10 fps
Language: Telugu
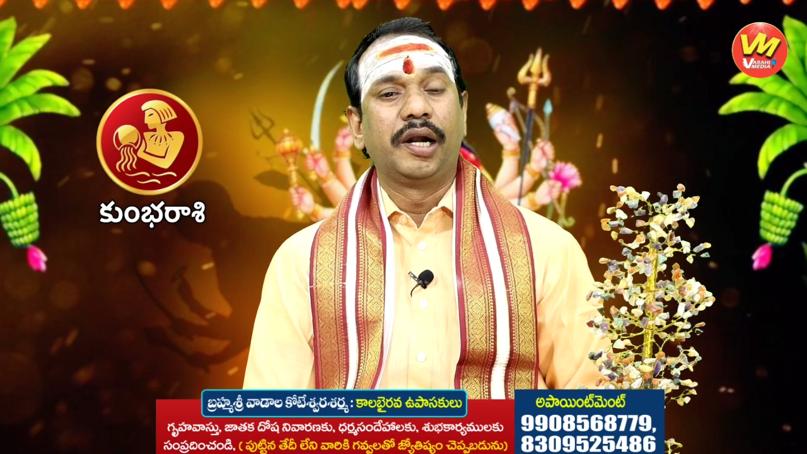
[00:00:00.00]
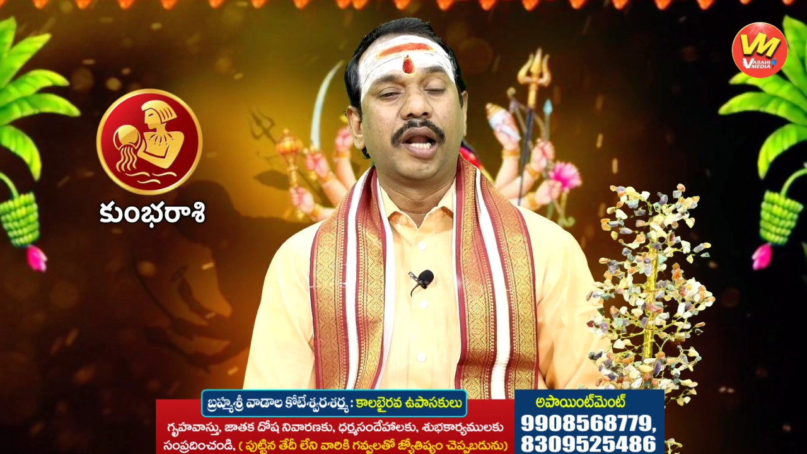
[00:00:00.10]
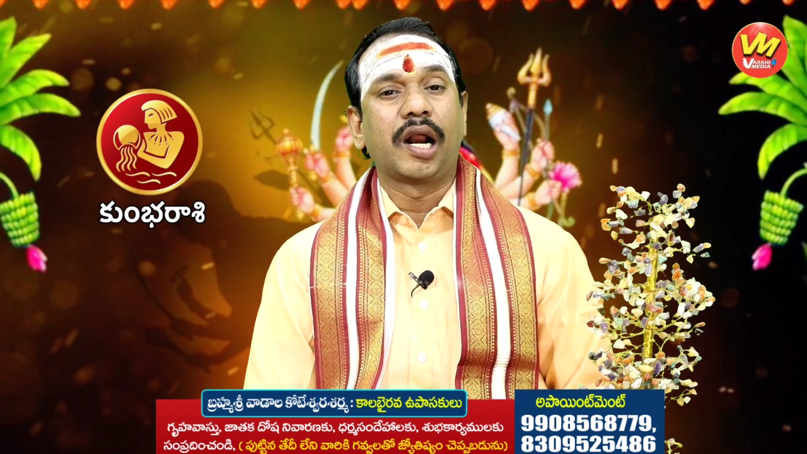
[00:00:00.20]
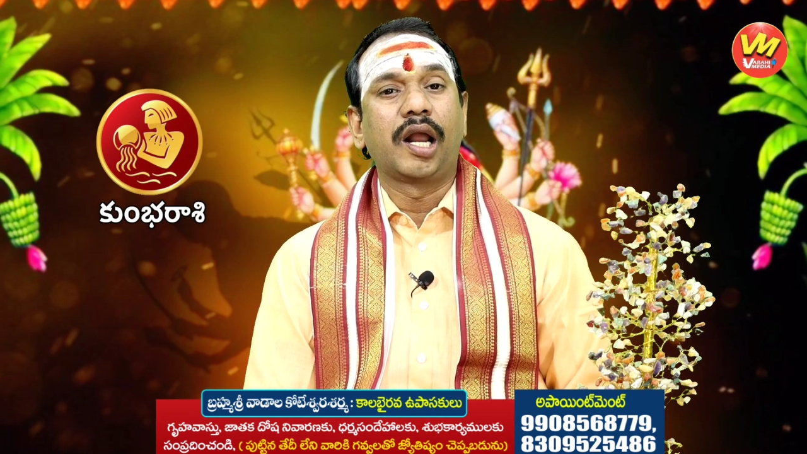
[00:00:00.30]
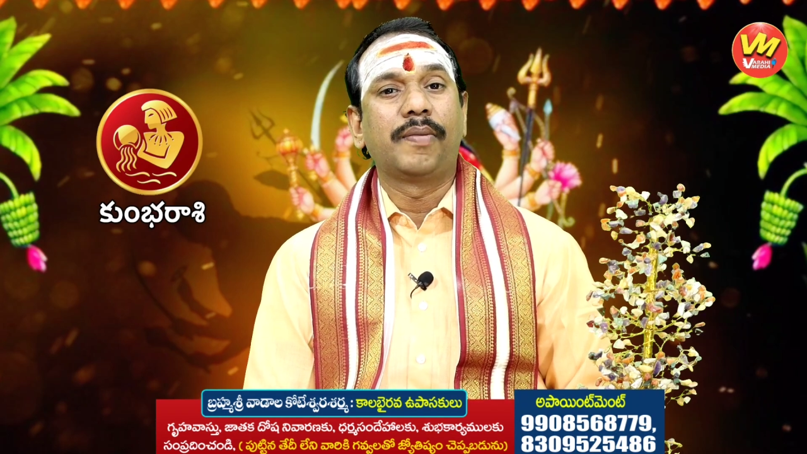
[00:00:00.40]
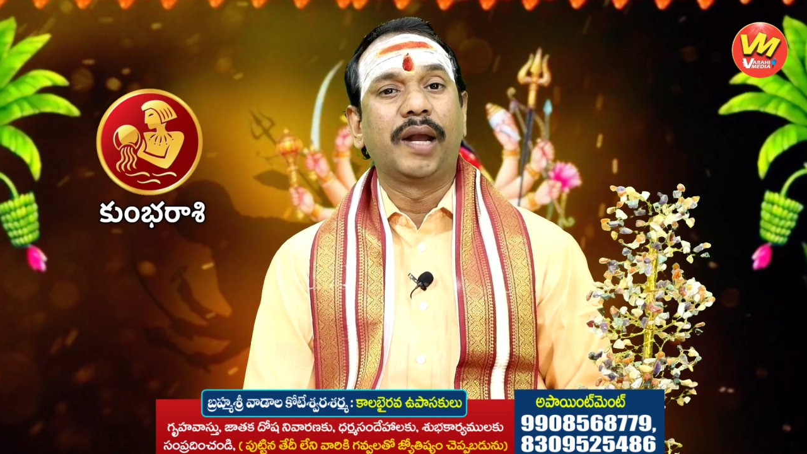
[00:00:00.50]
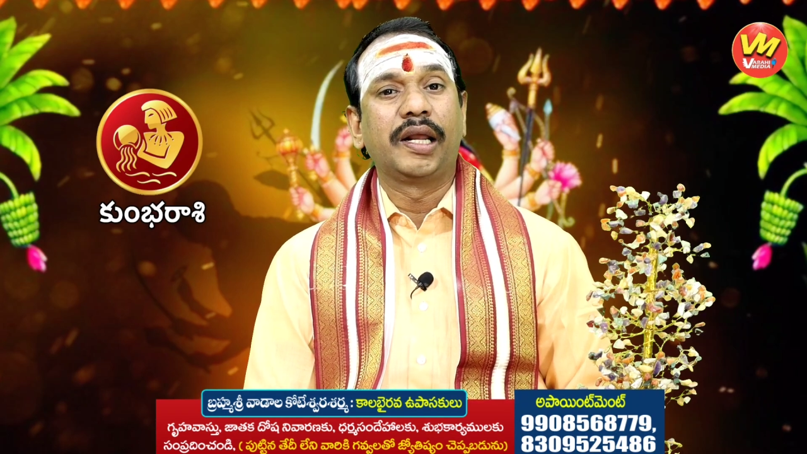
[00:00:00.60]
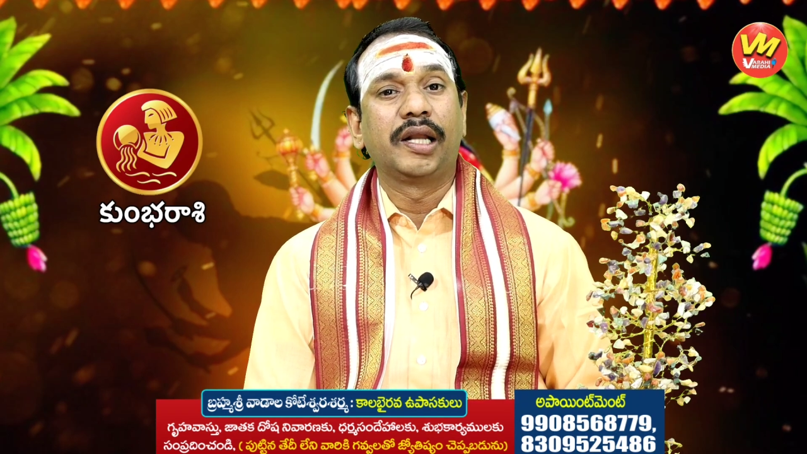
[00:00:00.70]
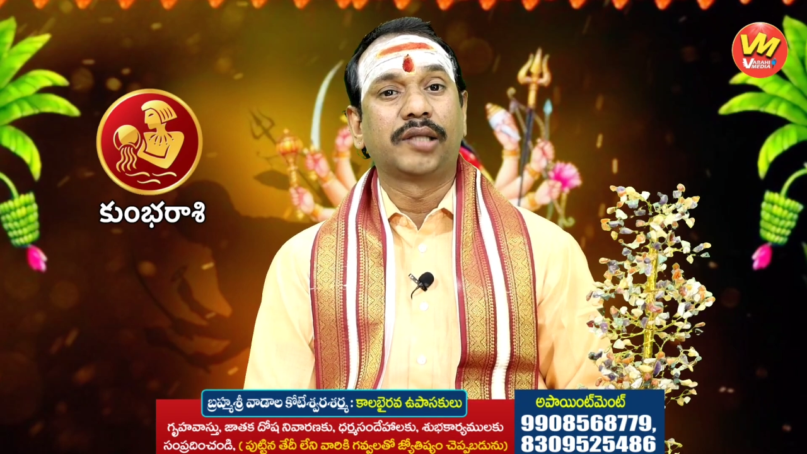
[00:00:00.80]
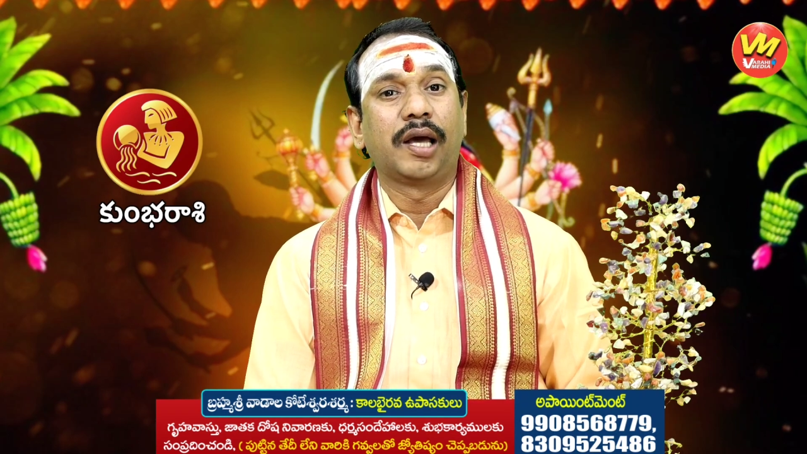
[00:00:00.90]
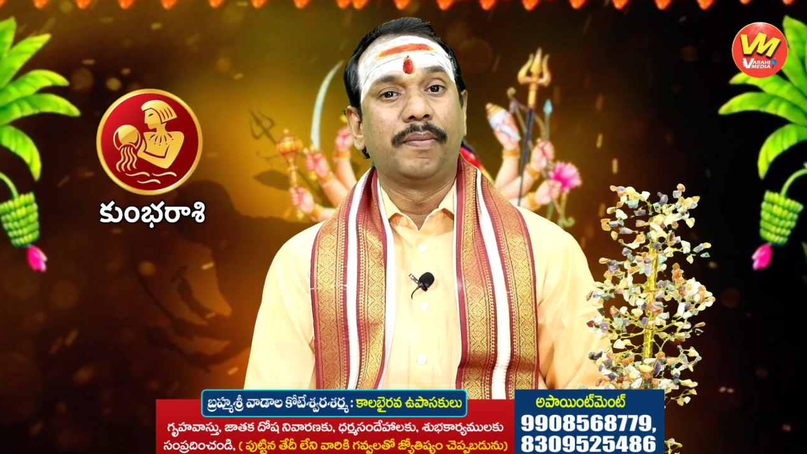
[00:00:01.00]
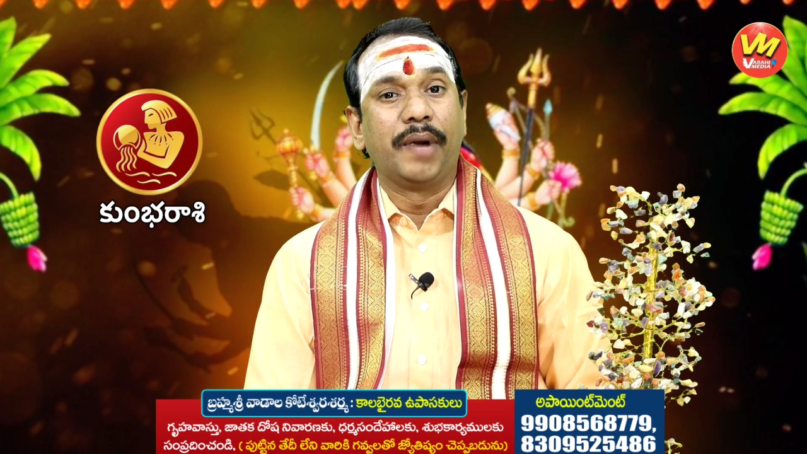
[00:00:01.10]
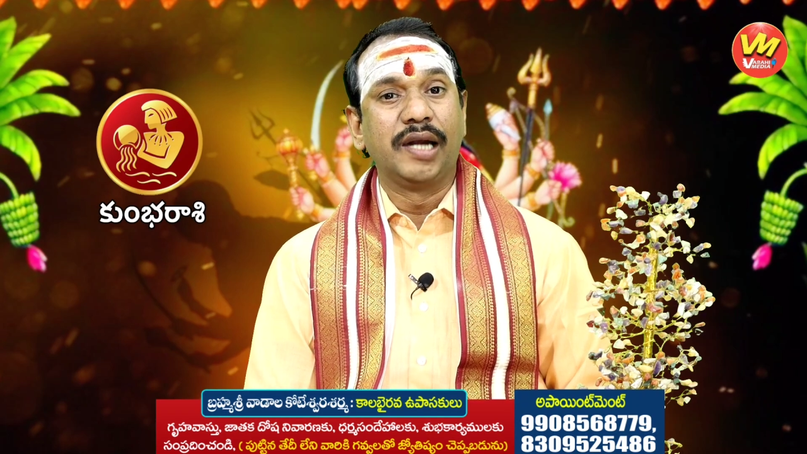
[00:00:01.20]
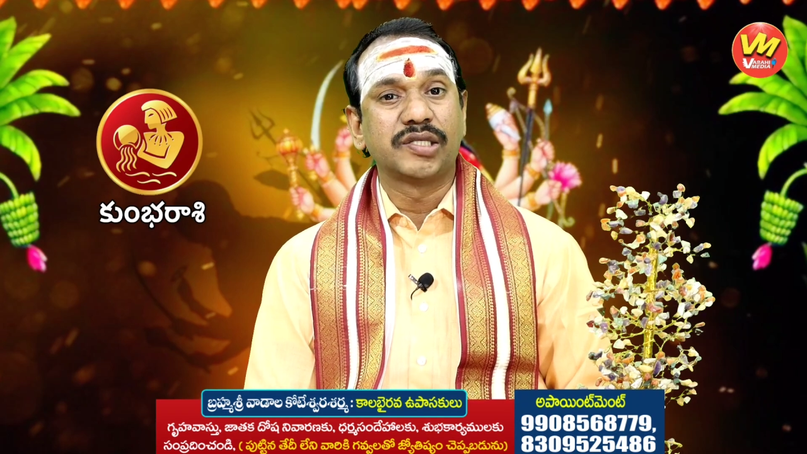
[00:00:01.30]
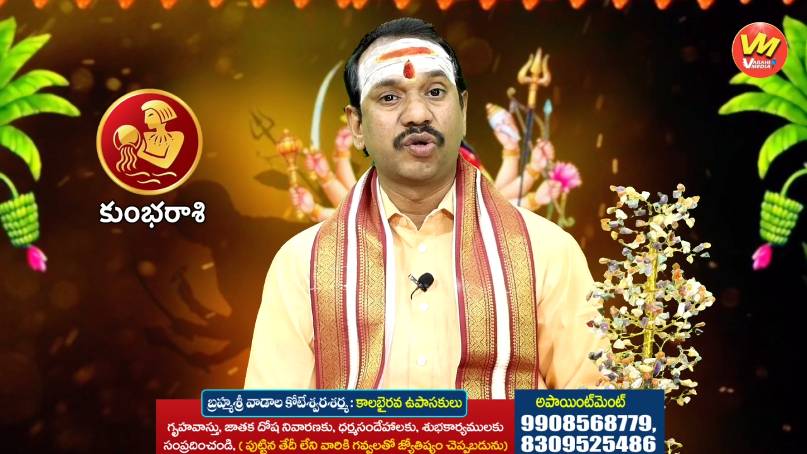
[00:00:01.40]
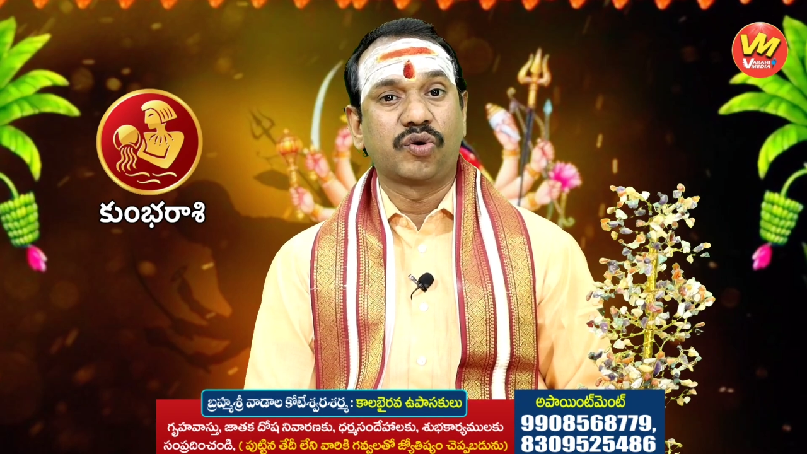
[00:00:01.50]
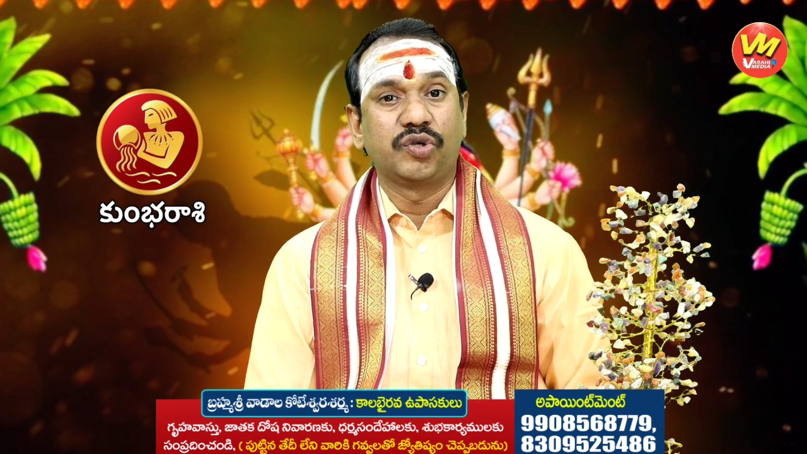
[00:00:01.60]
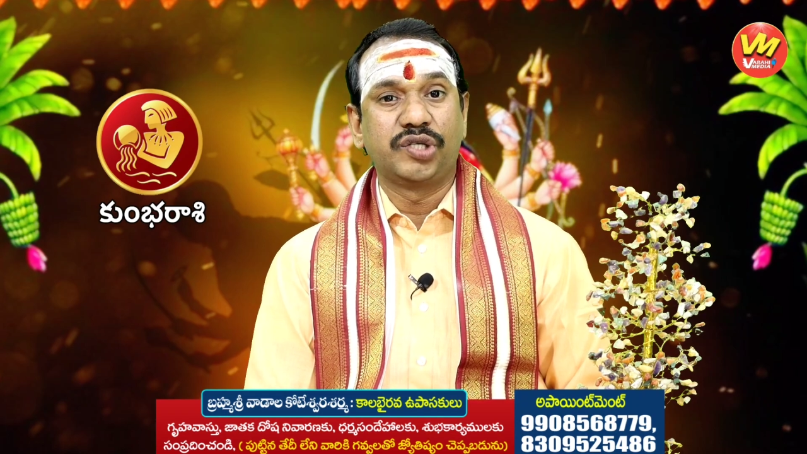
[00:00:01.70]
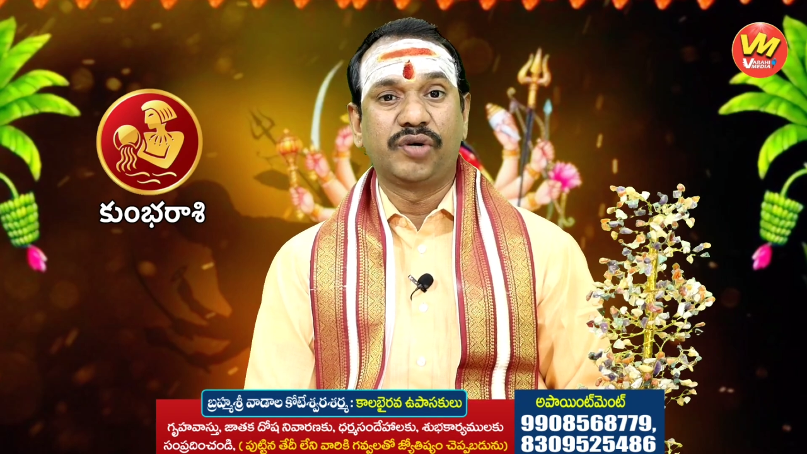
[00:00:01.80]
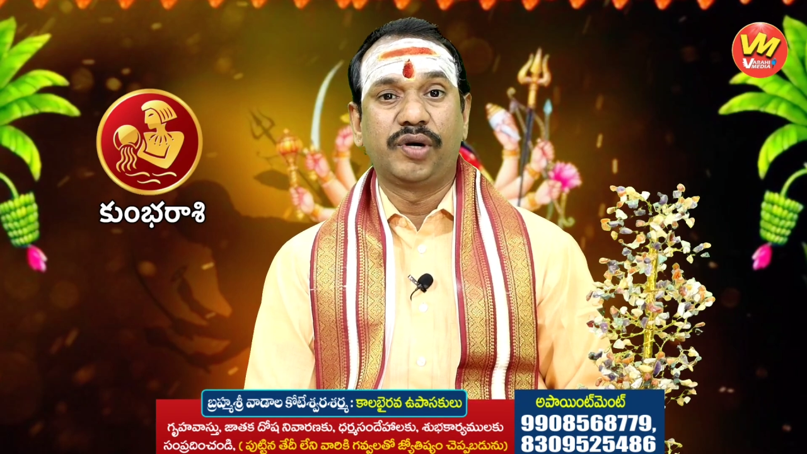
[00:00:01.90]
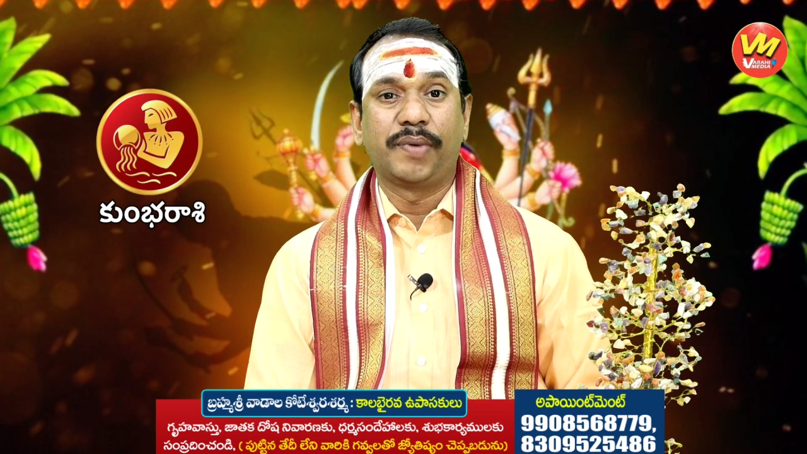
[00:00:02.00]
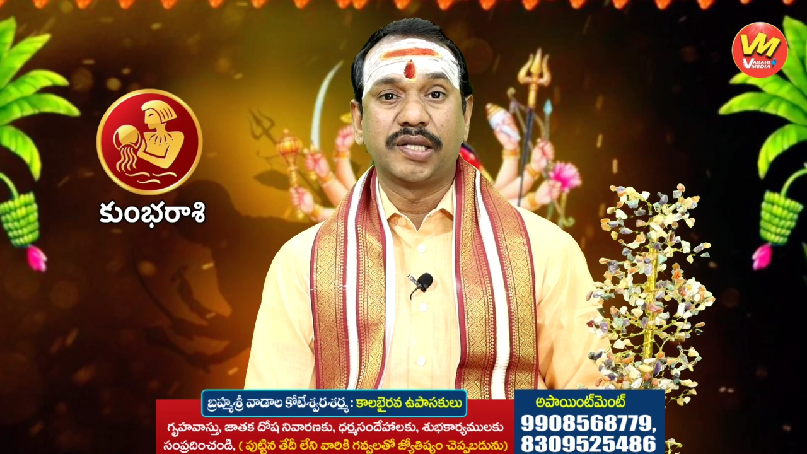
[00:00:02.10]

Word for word: నరాల బలహీనత బ్రెయిన్ స్ట్రోక్ వచ్చేటువంటి